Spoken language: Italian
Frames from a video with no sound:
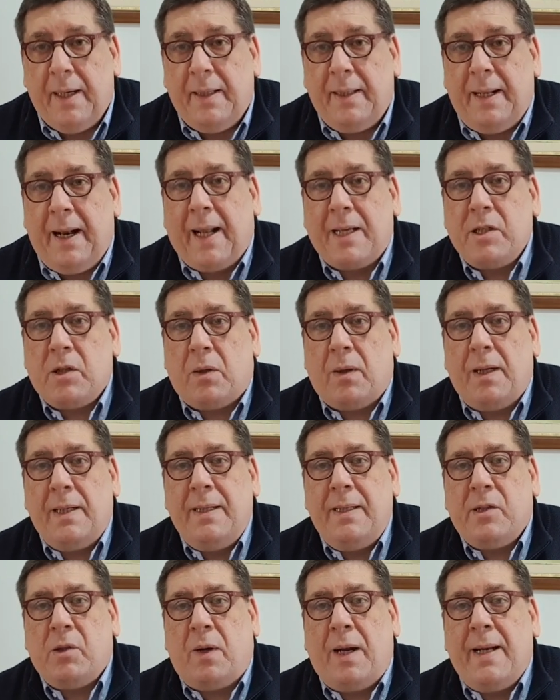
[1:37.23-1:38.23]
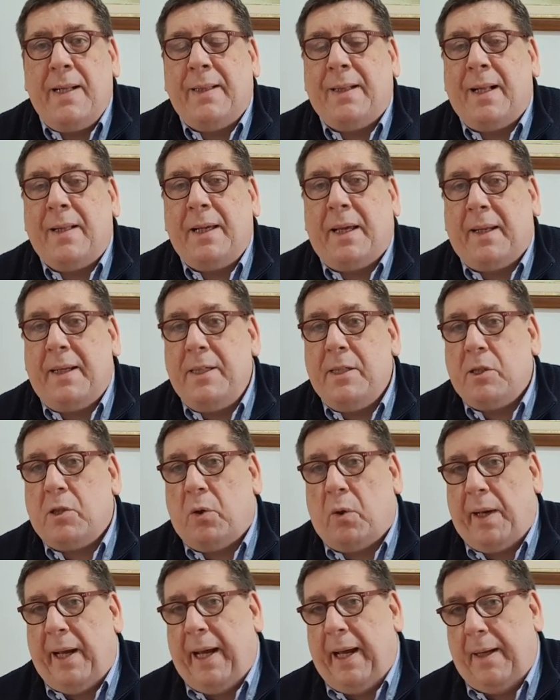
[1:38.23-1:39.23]
Nella solennità di
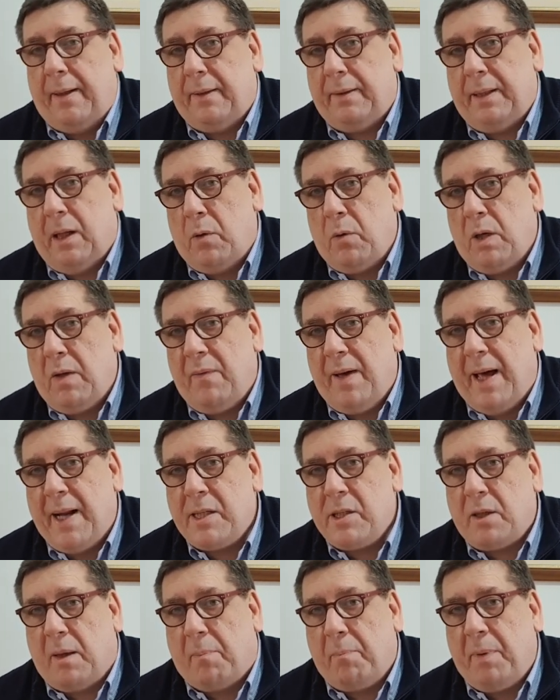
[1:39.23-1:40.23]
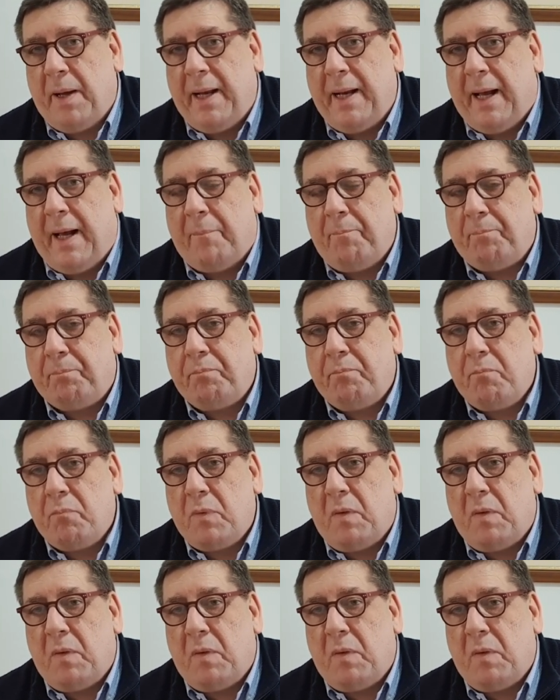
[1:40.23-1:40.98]
Cristo Re dell'universo appena